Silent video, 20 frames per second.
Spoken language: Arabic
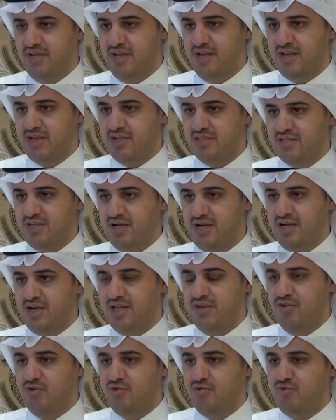في القطاع
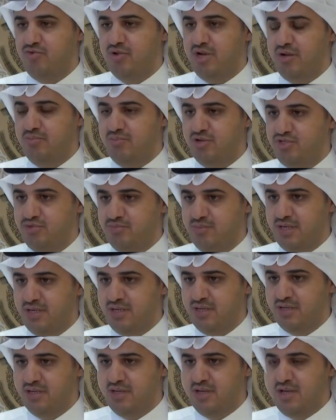أن يكون المجمع
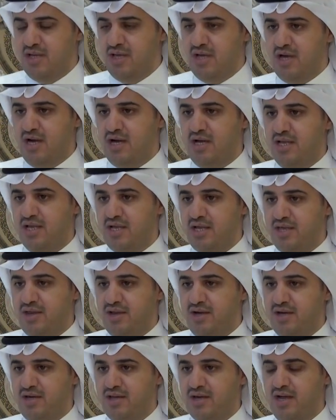على
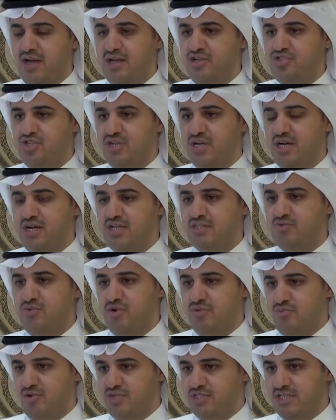غرار الجهات
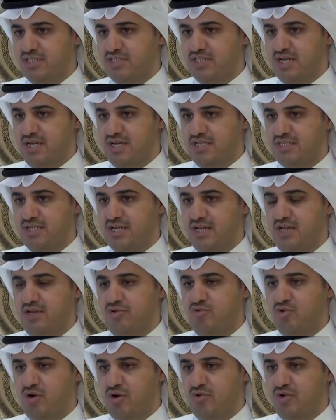والمؤسسات
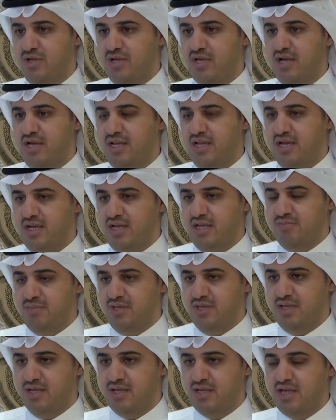اللغوية
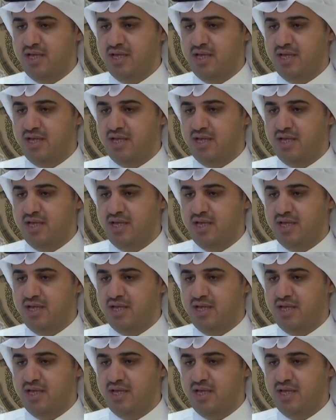العالمية